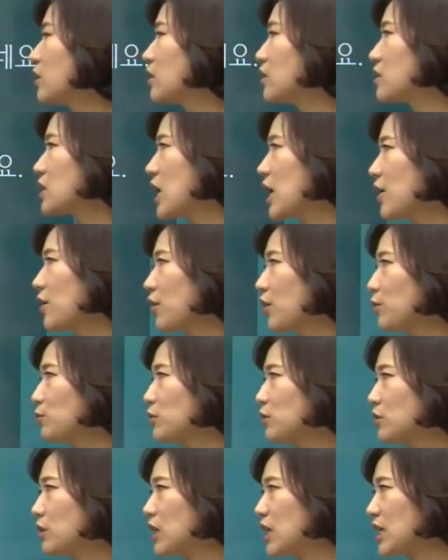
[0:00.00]
자,
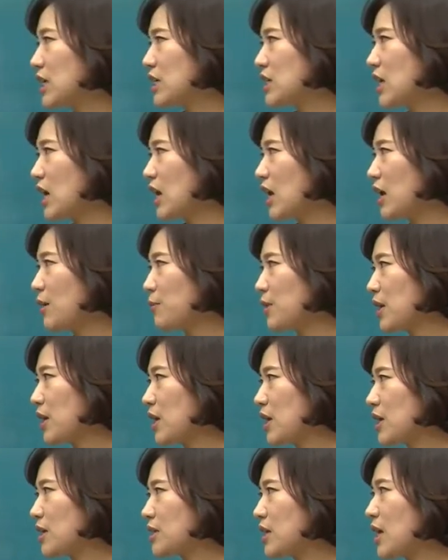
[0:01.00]
여러분 이
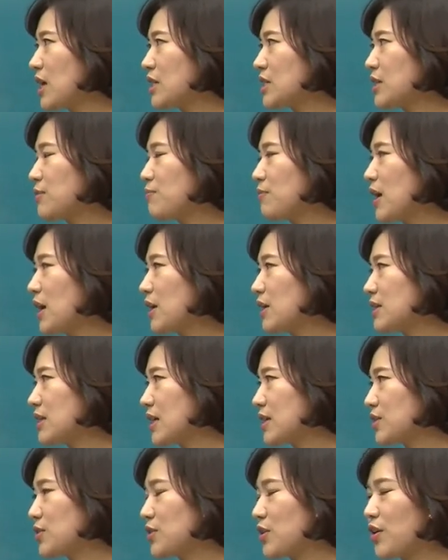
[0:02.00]
사람이 새 신발을
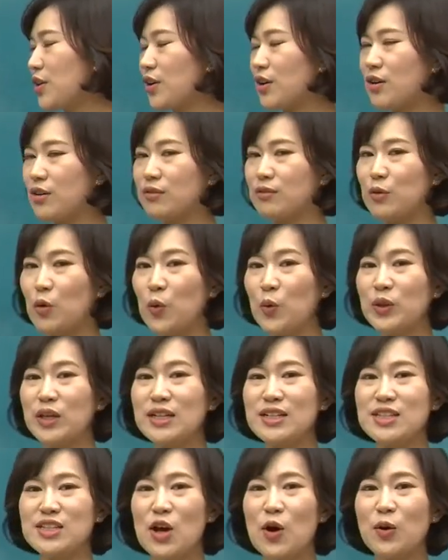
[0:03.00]
샀어요.
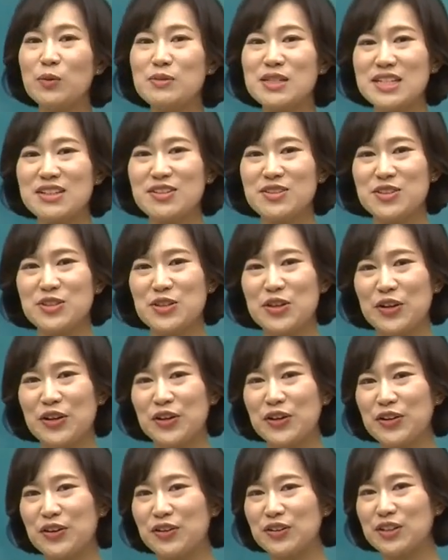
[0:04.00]
오늘 처음
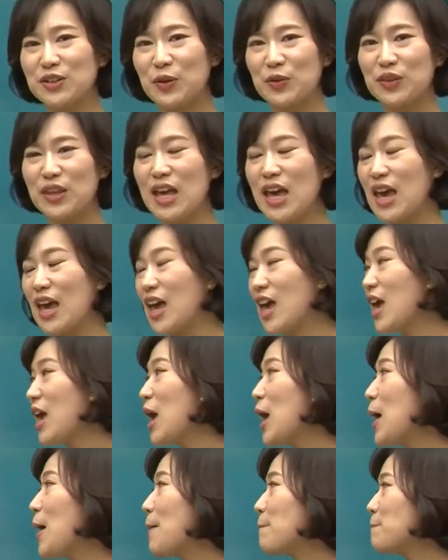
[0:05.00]
신었어요. 그런데
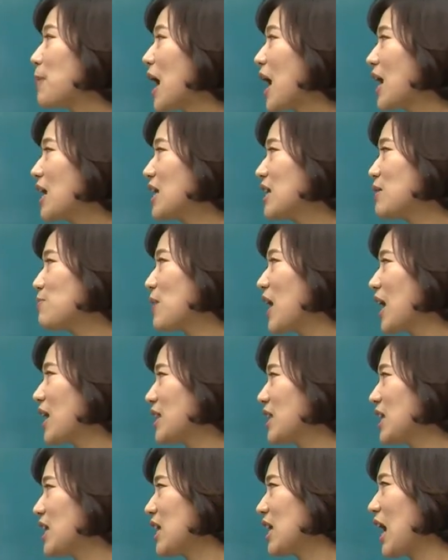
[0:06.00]
발이
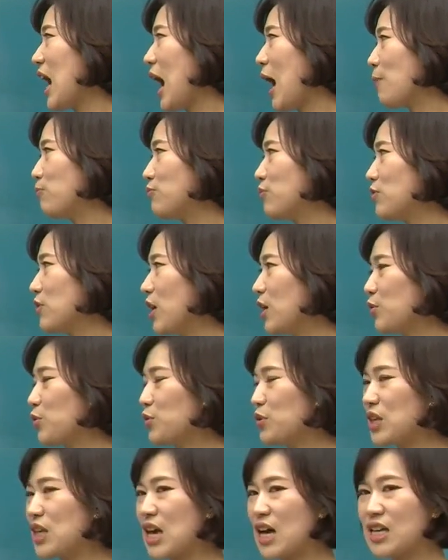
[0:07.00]
많이 아프다고
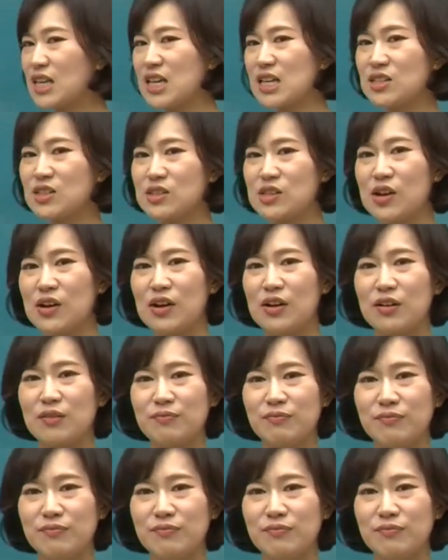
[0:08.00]
이야기했어요.